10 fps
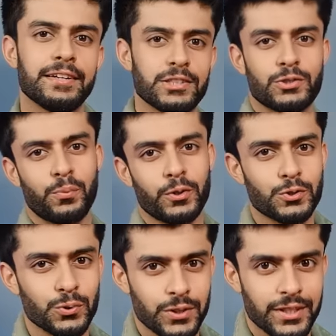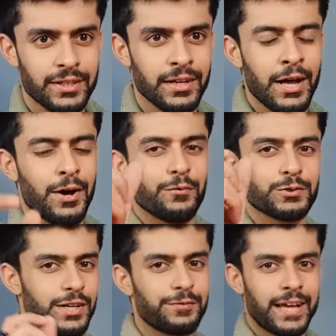रिस्ट वॉच जो होती है ना वो
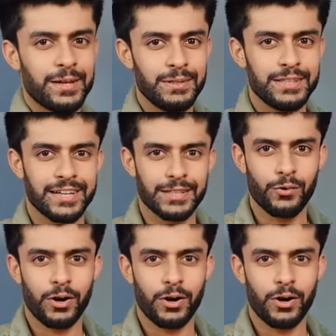सिर्फ टाइम नहीं दिखाती